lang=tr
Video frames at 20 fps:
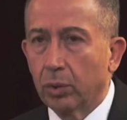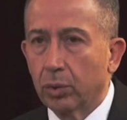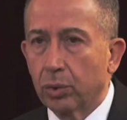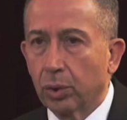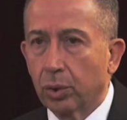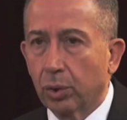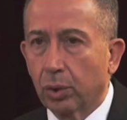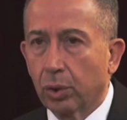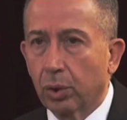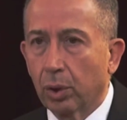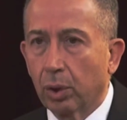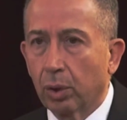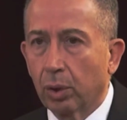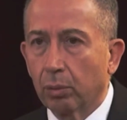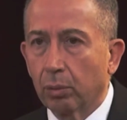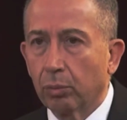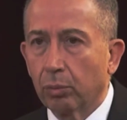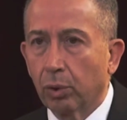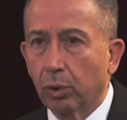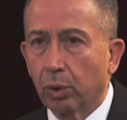
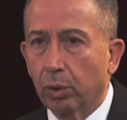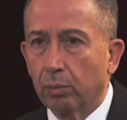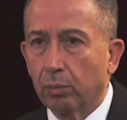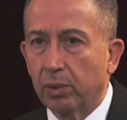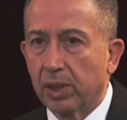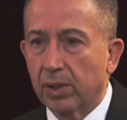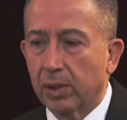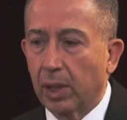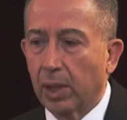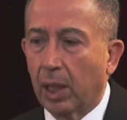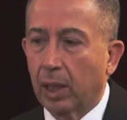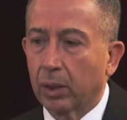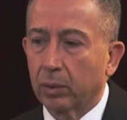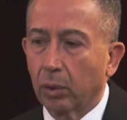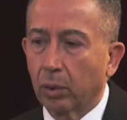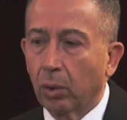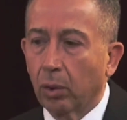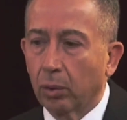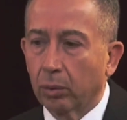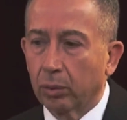Çünkü bugün biz
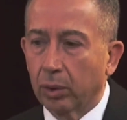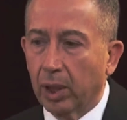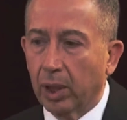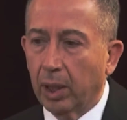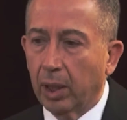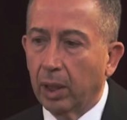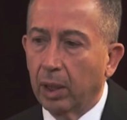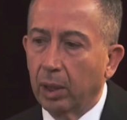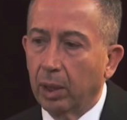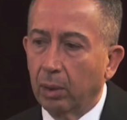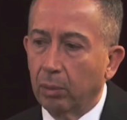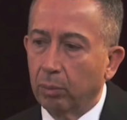saat 10'da